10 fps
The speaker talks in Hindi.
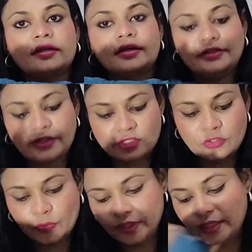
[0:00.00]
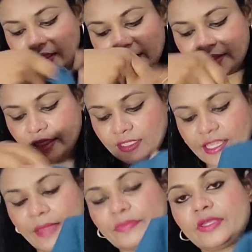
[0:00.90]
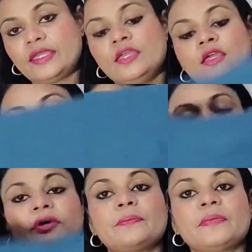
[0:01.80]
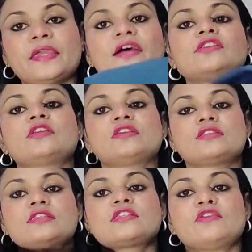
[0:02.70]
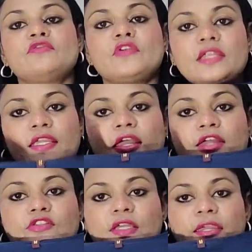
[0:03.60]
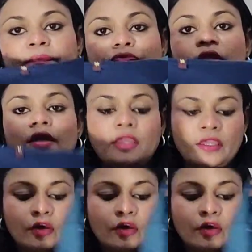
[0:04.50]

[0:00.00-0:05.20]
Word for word: एडजस्ट होने के लिए ताकि आपके कमर पे अच्छे से इसकी फिटिंग आ जाए है